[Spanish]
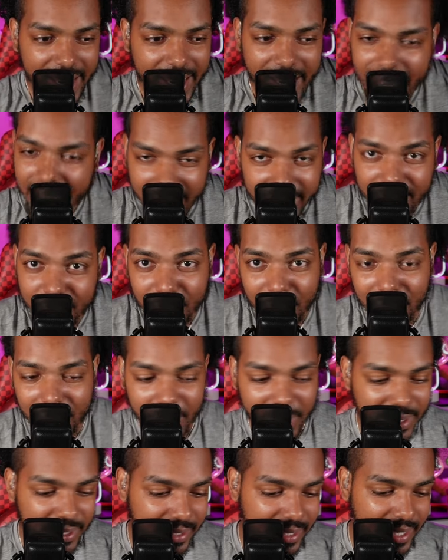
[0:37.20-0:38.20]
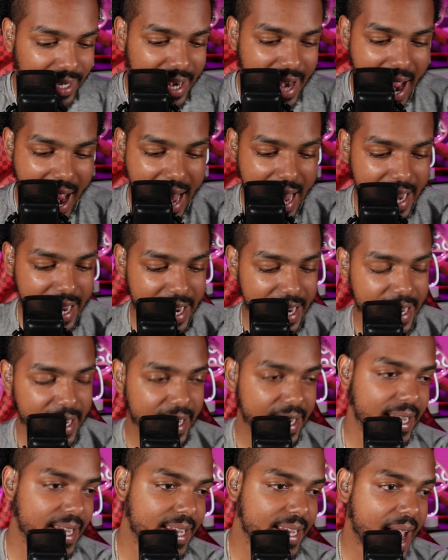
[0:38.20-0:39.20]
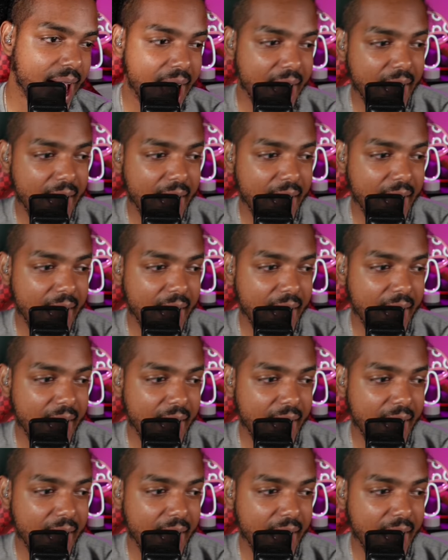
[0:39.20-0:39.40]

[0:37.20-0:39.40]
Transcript: suscribirte a este canal y ya.